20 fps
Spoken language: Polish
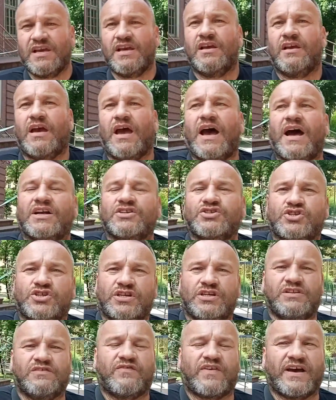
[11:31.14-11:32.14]
Aha. a
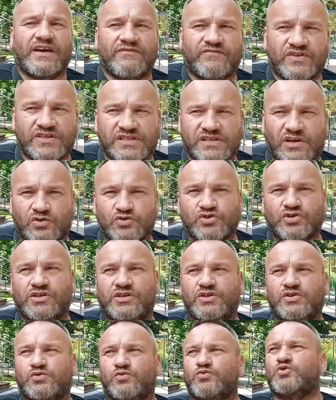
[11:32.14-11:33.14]
ci dwaj
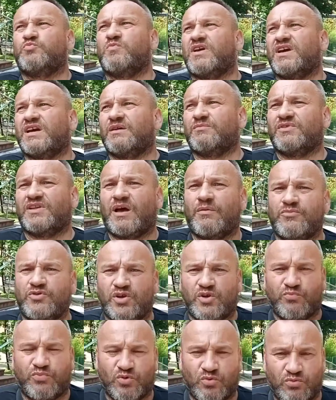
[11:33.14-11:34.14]
wyskoczyli z uśmiechem na
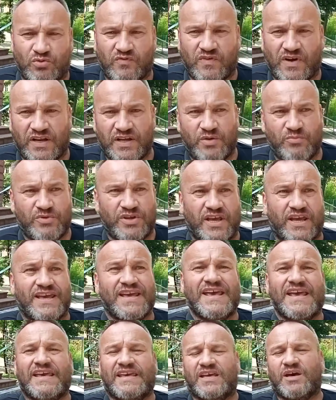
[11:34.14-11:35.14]
mnie i próbowali mnie.
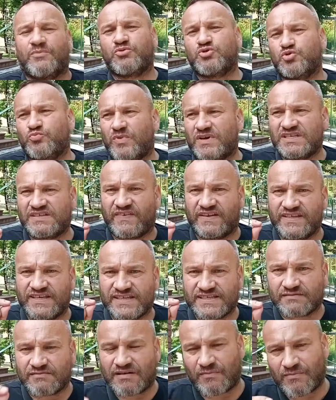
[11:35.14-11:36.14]
Ja, proszę Państwa,
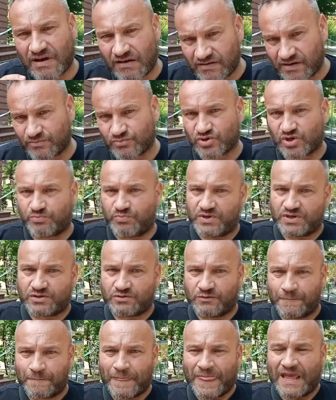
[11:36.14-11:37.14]
nie złamałem
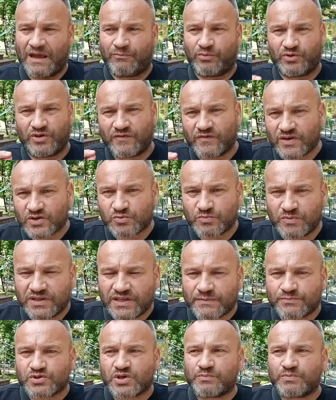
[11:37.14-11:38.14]
przepisu, ponieważ my
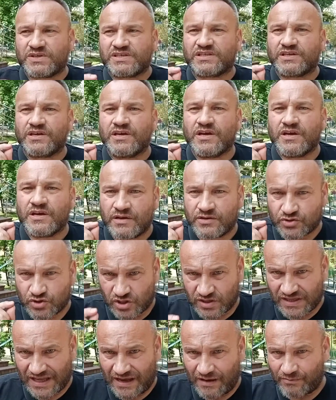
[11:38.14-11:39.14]
te przepisy
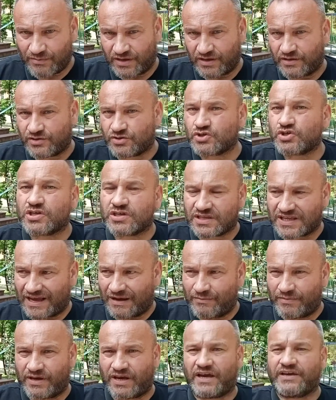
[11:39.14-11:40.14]
czytamy
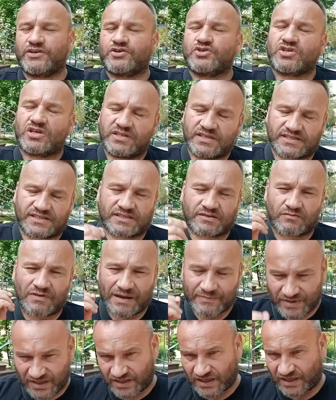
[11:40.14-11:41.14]
czytamy. A jeżeli
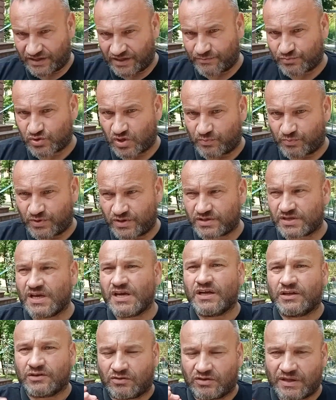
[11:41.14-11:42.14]
złamie dany przepis,
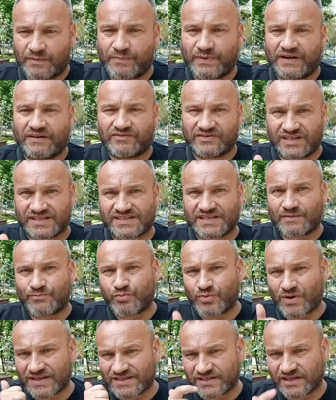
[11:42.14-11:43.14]
to naprawdę
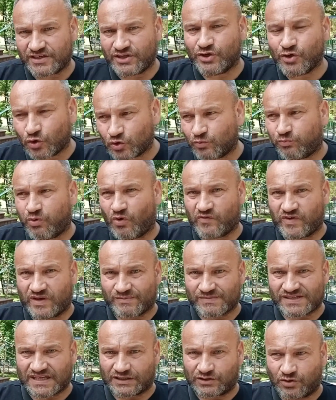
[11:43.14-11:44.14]
zapłacę i
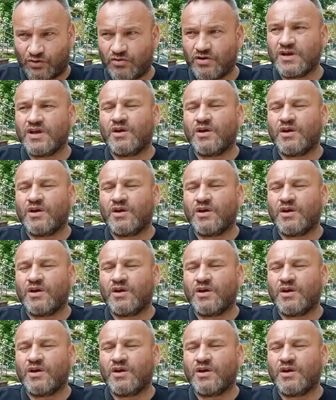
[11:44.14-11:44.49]
odpowiem za to,